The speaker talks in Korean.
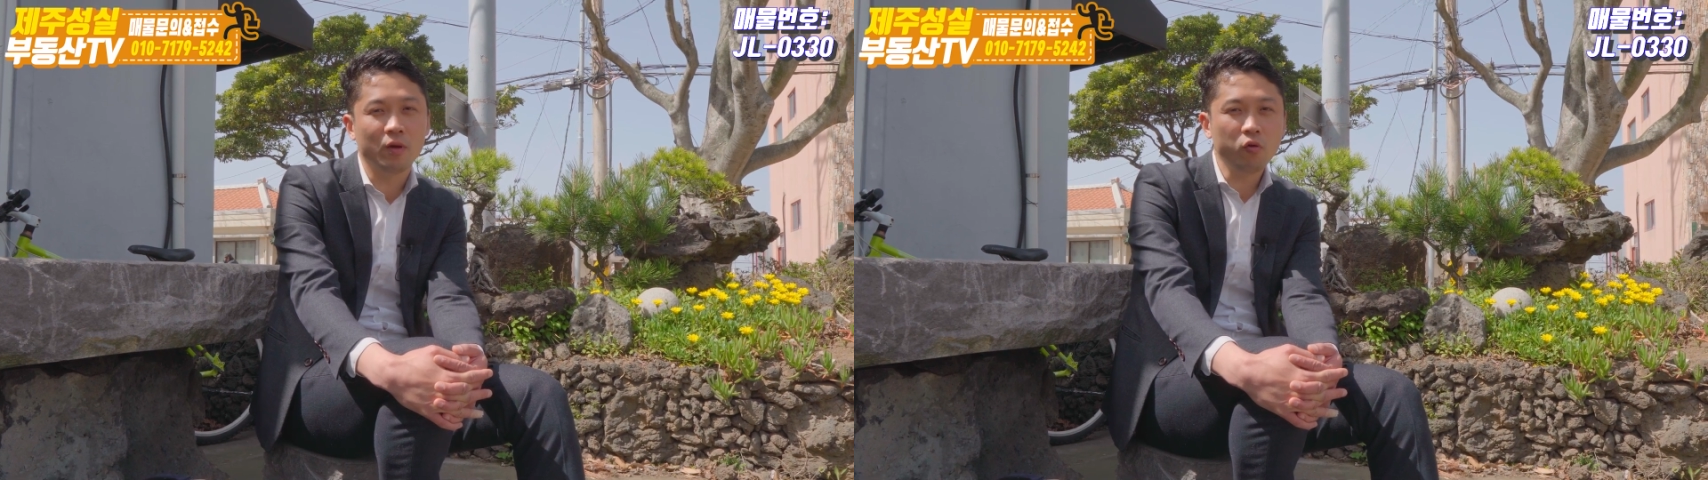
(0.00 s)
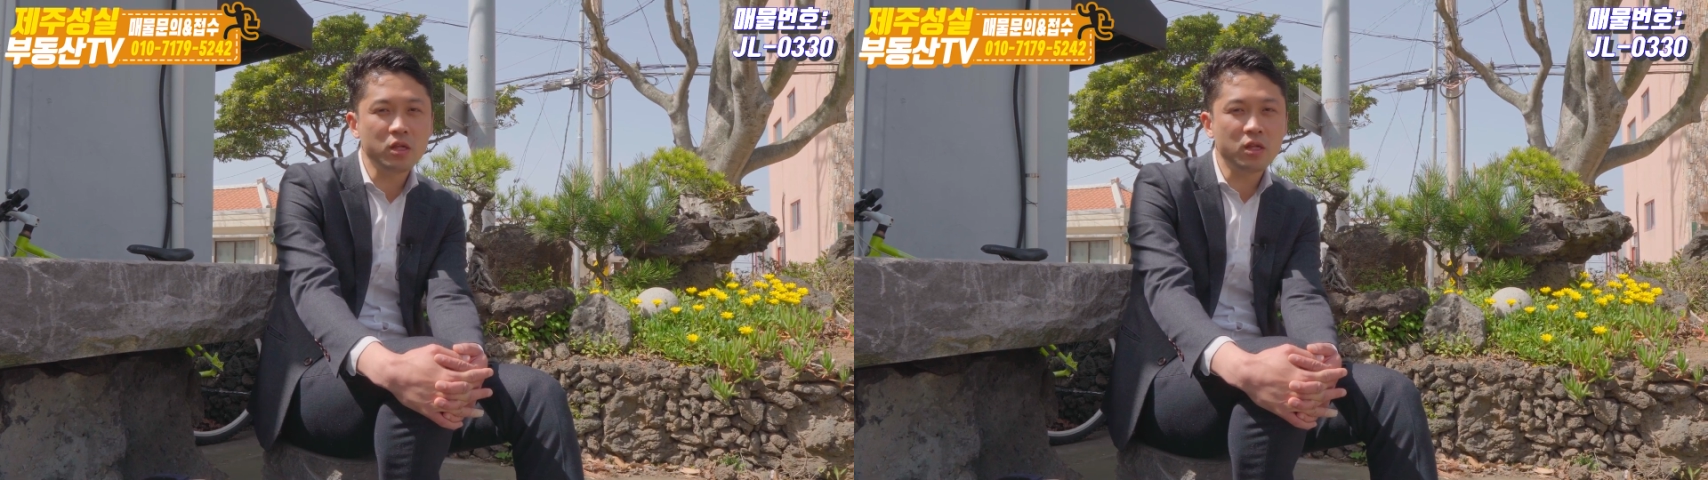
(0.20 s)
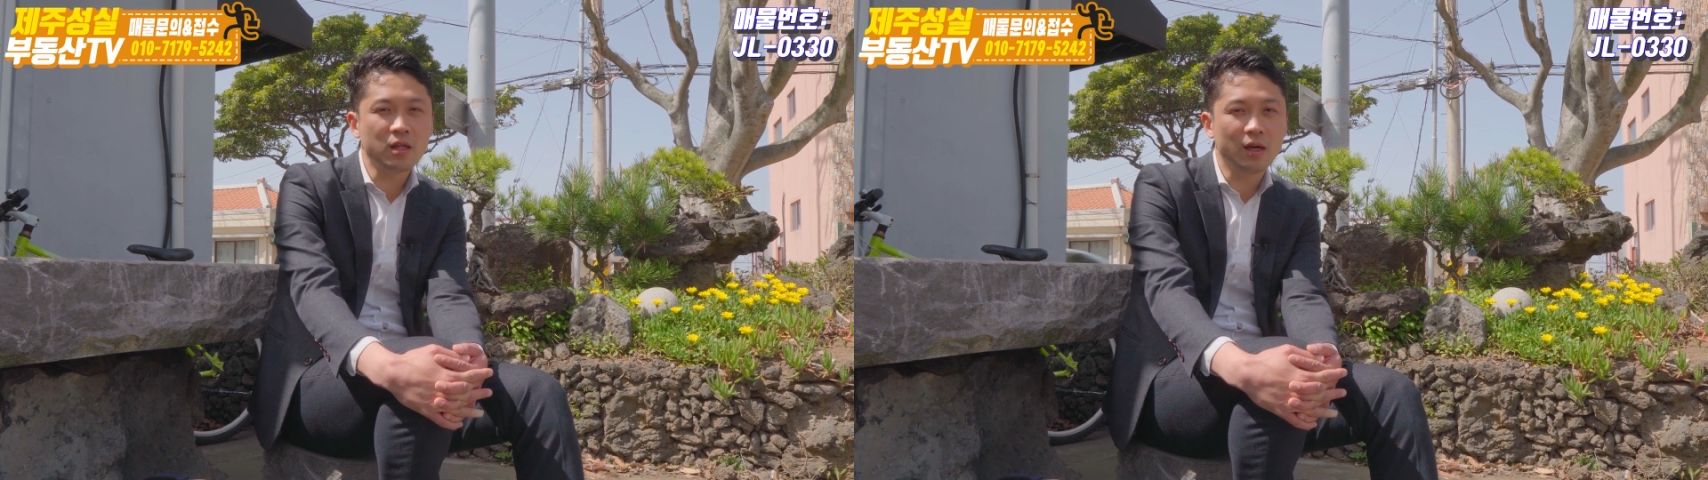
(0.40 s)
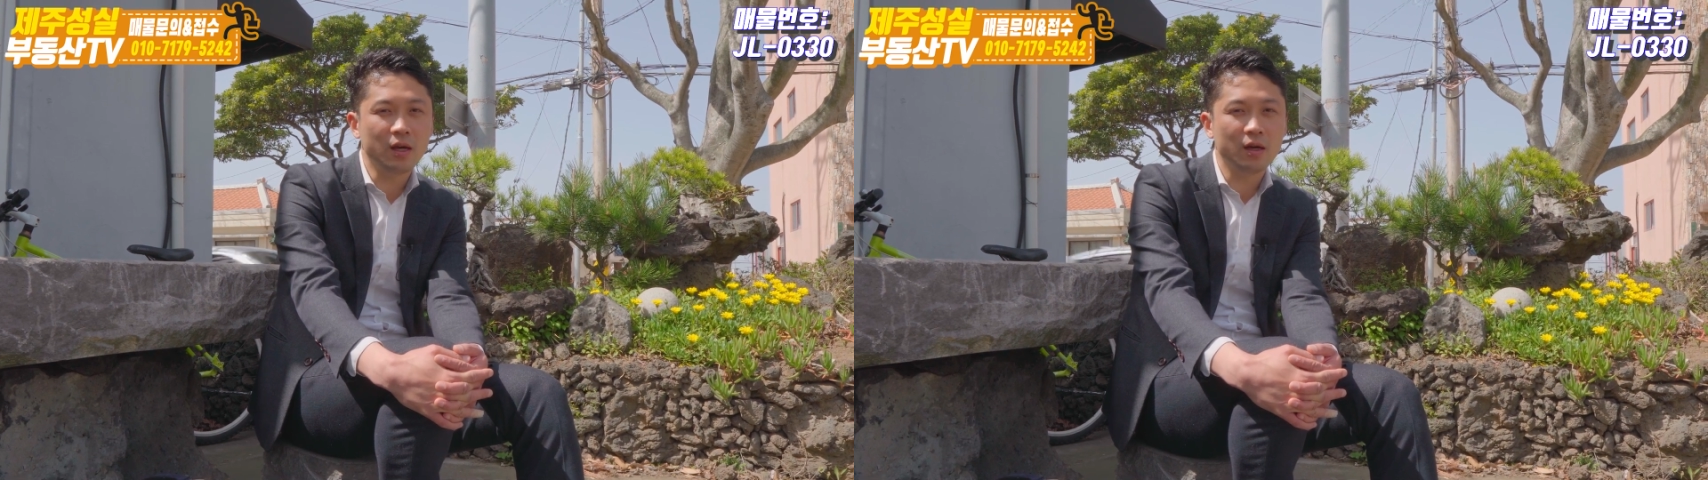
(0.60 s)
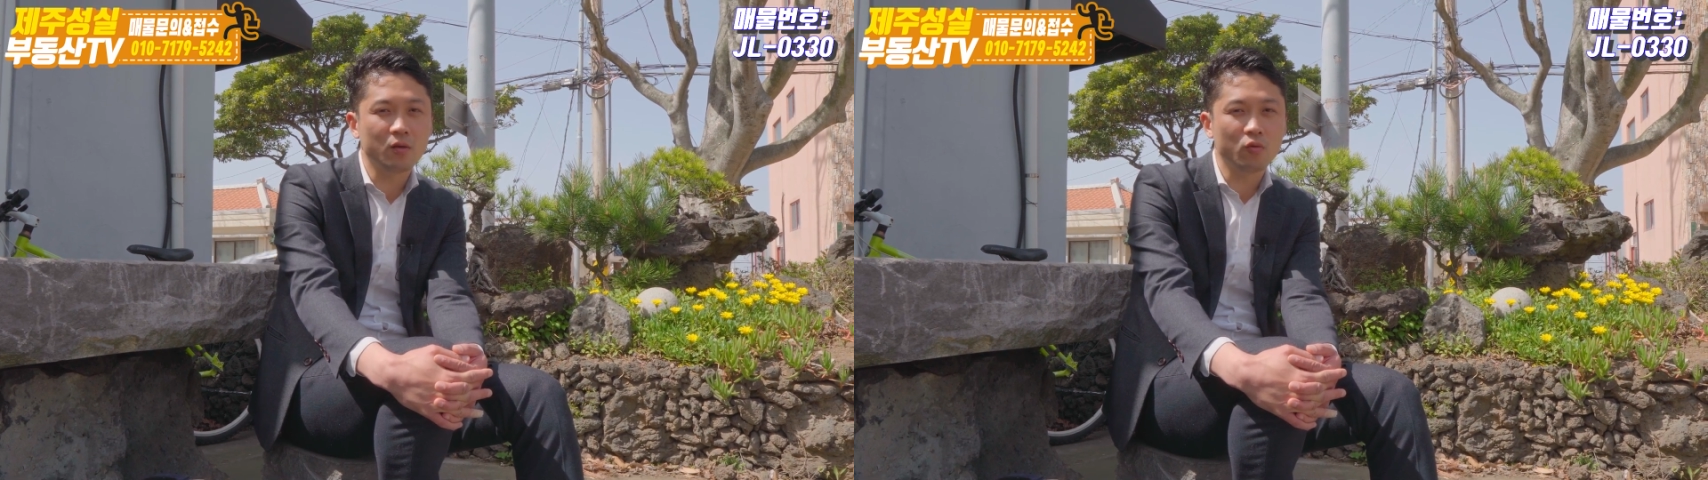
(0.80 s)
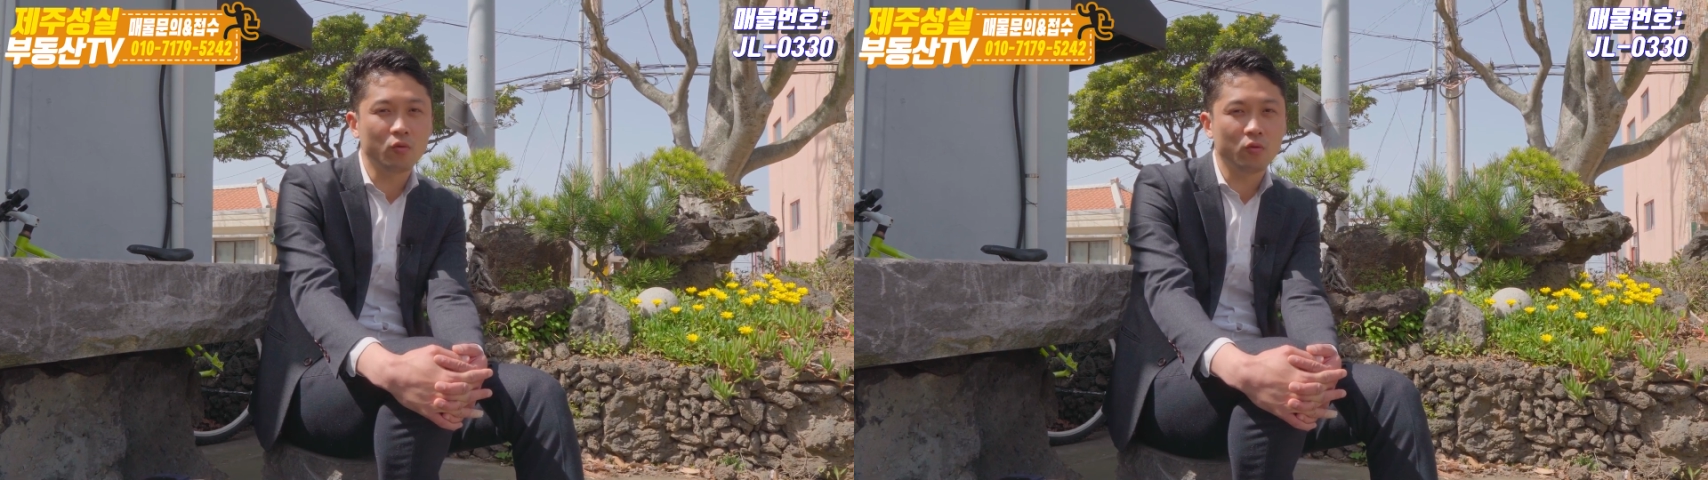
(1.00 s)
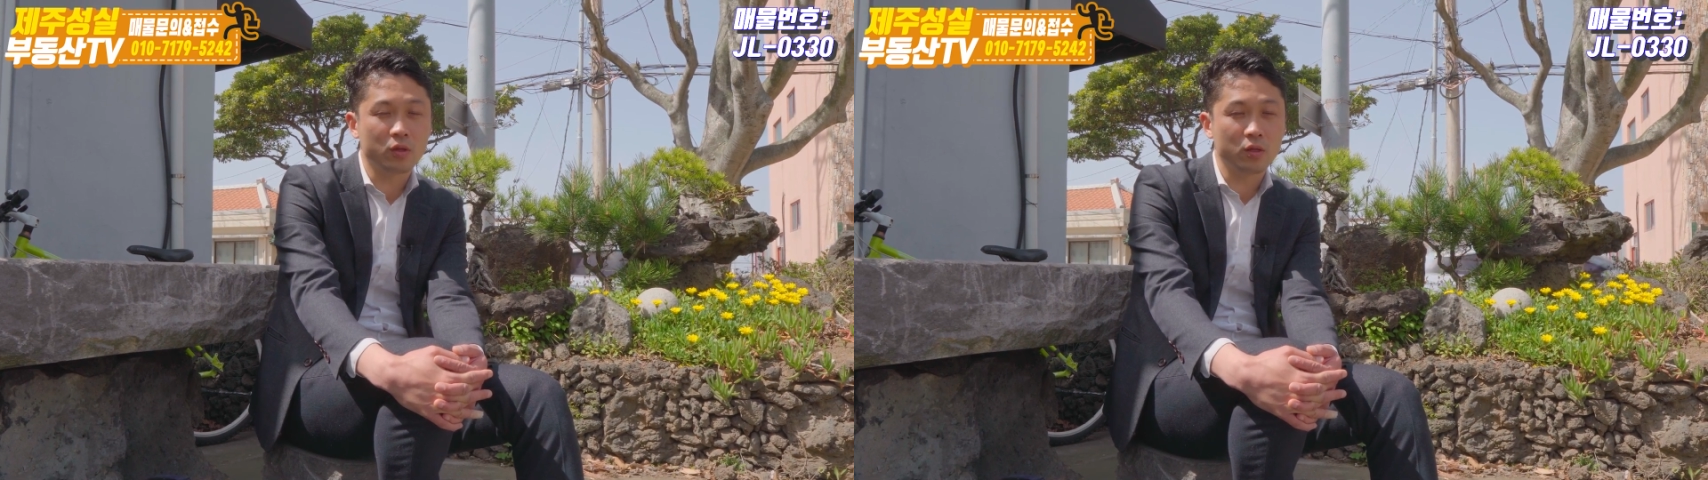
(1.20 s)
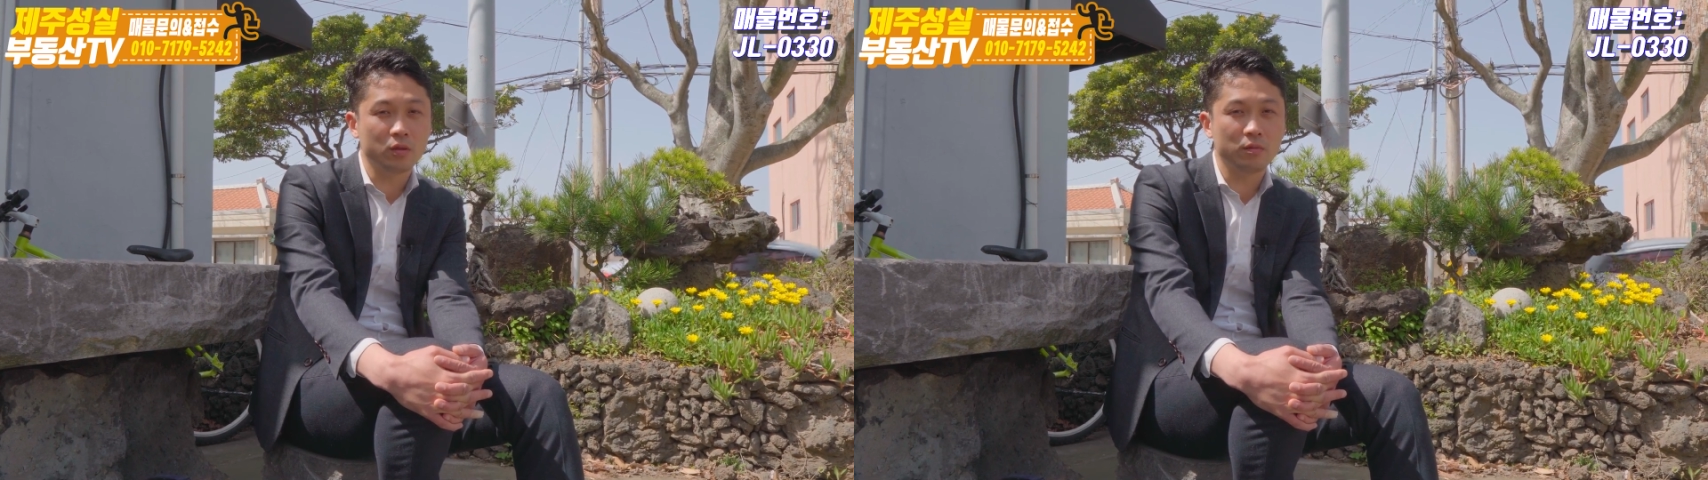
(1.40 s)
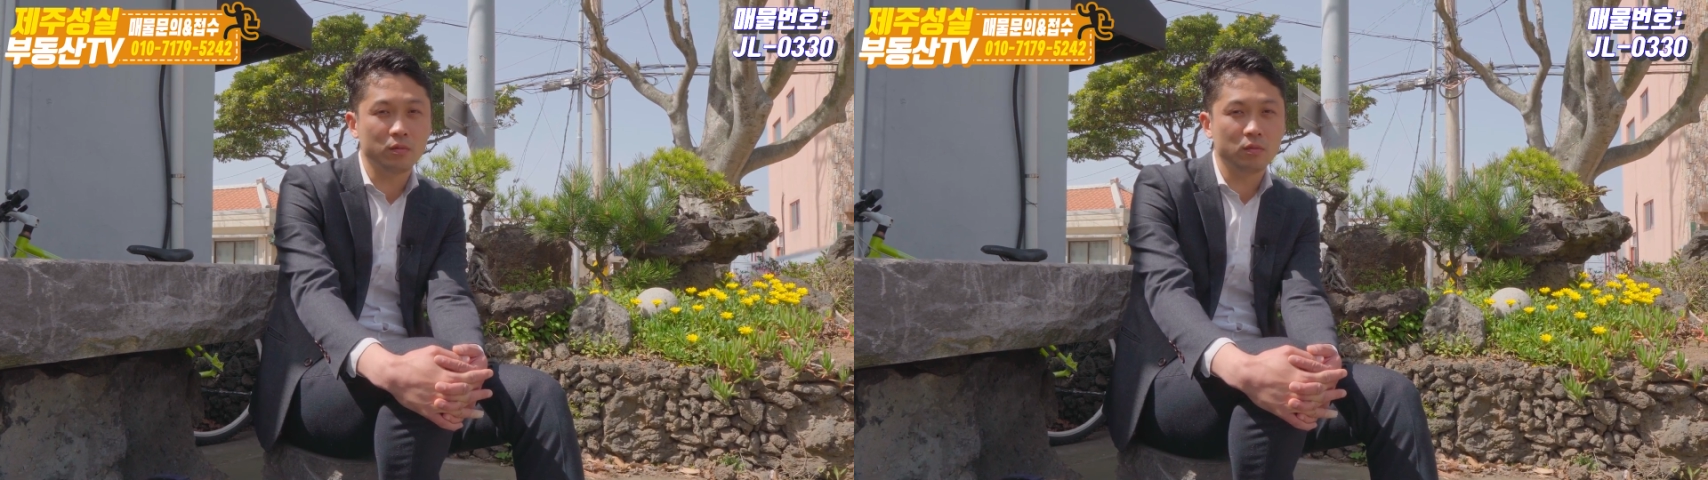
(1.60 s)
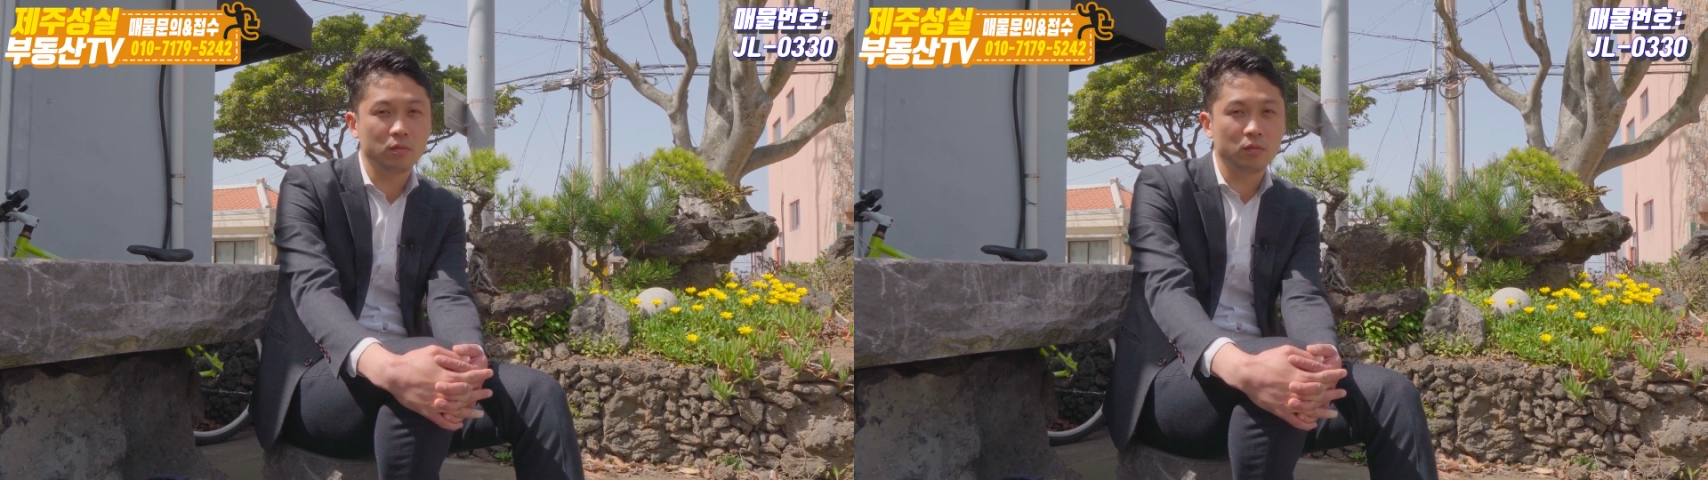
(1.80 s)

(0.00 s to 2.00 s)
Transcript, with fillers: 토지 시장 쪽으로 지금